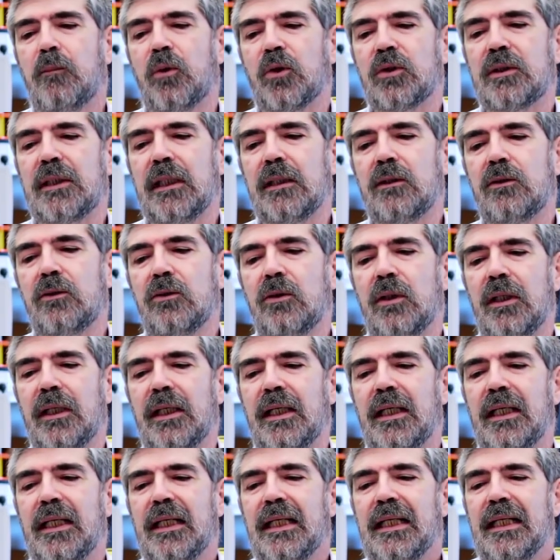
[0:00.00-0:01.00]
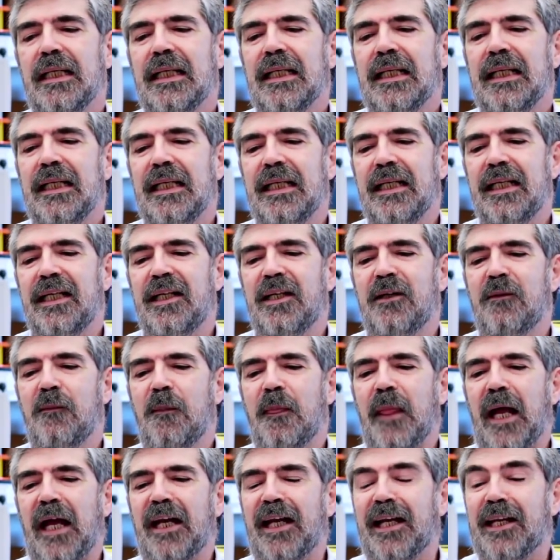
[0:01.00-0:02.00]
Por tanto,
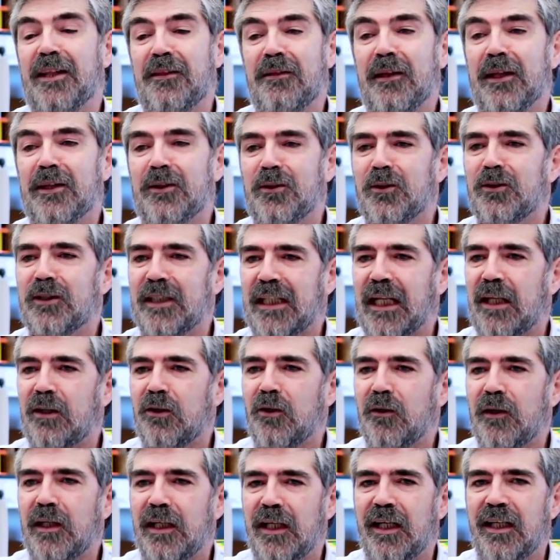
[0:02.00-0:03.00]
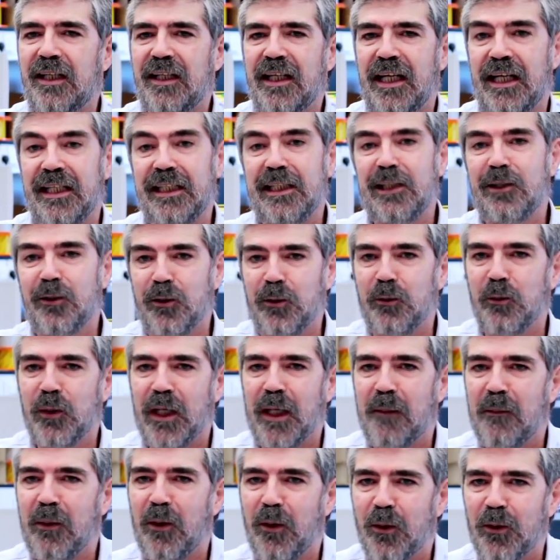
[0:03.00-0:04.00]
eh, analizando, tirando del el hilo, y
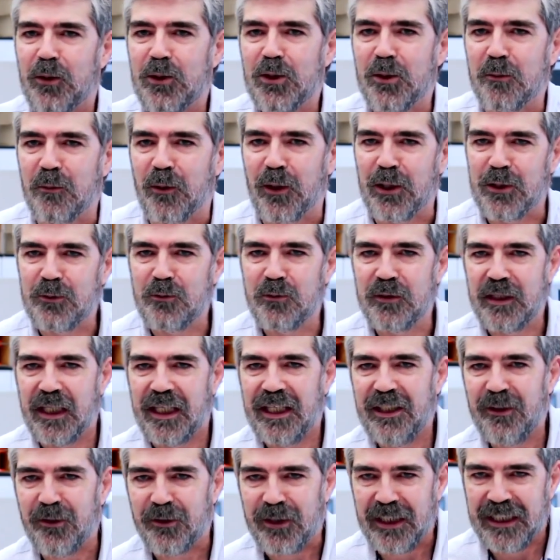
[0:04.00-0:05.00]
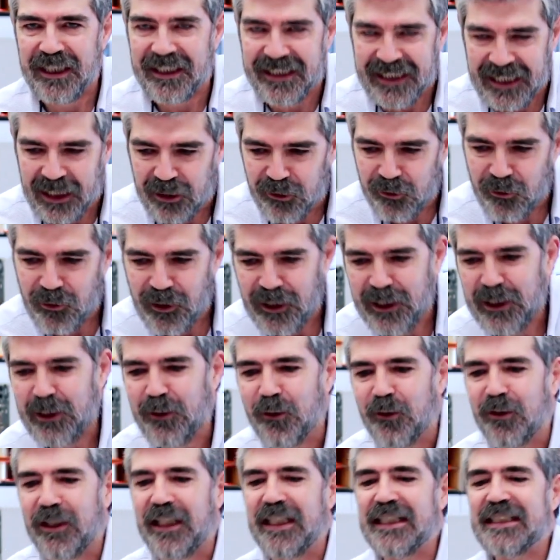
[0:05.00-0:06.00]
nunca mejor dicho, porque es un tejido, tirando del
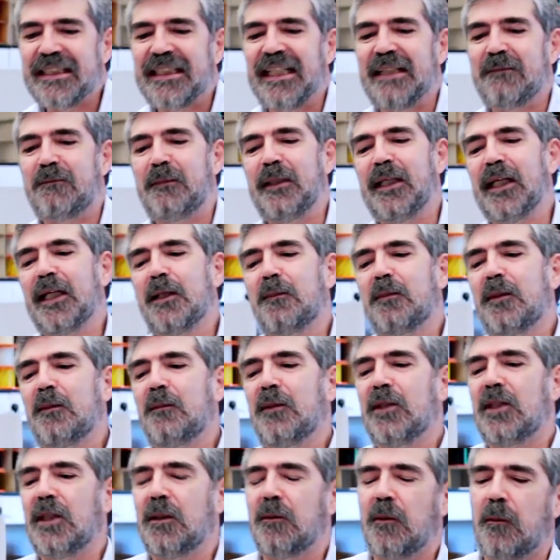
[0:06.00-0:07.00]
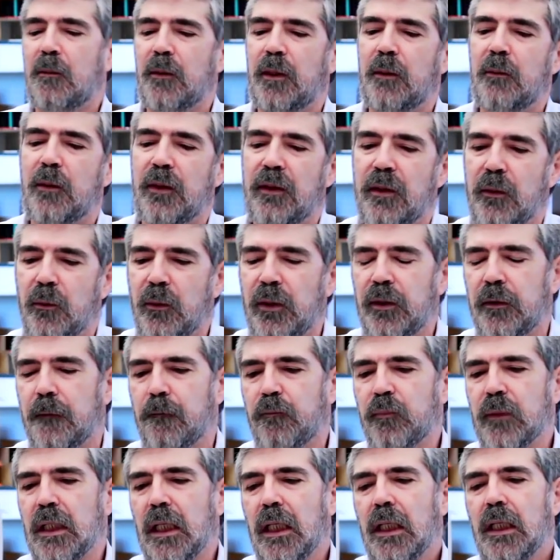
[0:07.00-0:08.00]
hilo de este pliegue primitivo, podemos decir, bueno,
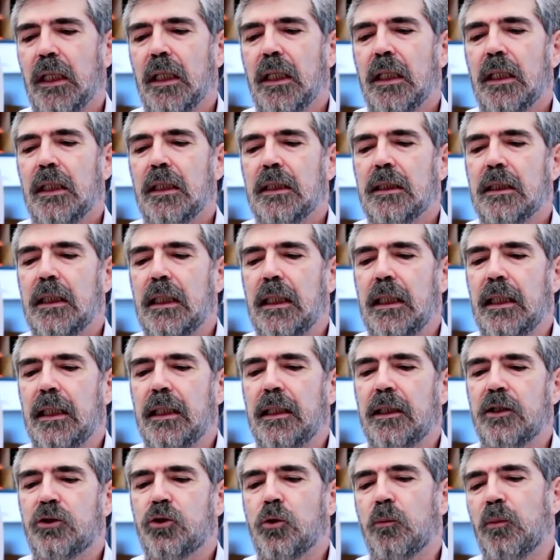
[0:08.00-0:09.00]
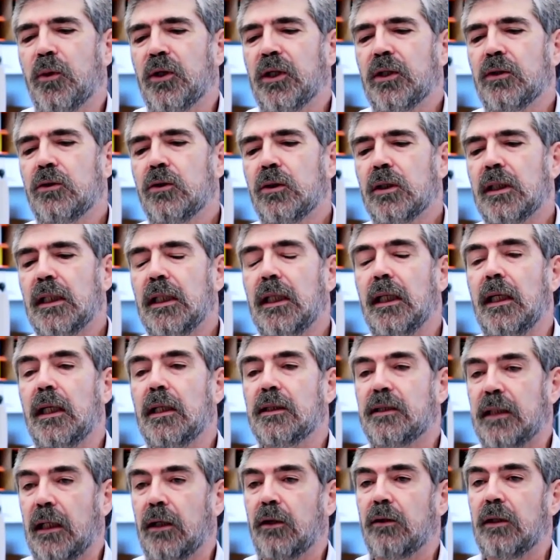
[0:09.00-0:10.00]
eh, suponiendo
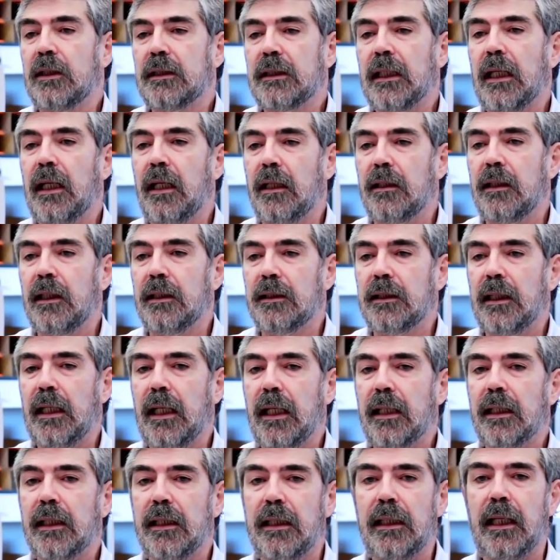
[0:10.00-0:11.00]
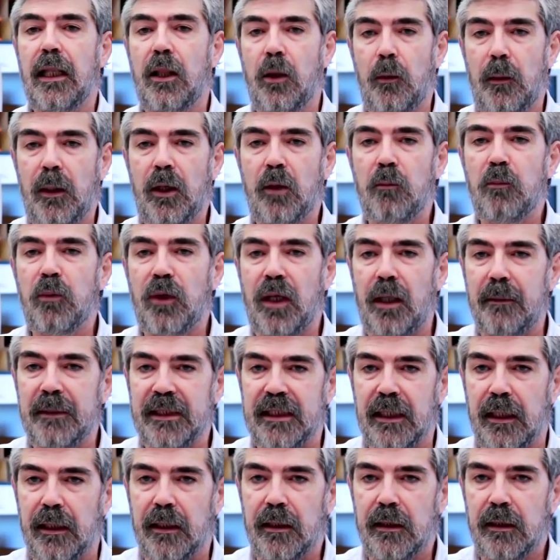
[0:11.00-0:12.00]
que salió del, telar y la doblaron por la
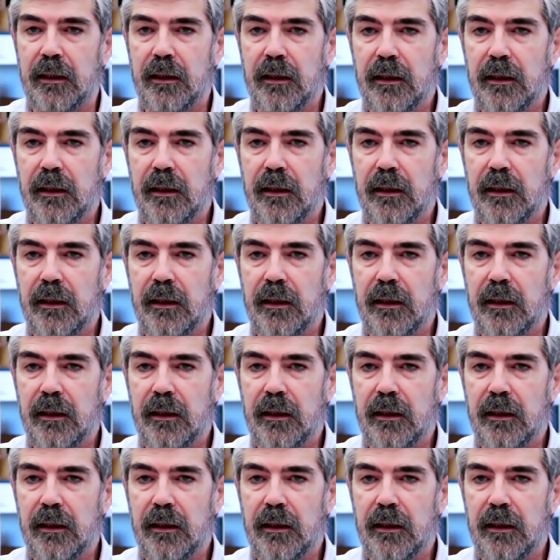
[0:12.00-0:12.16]
mitad.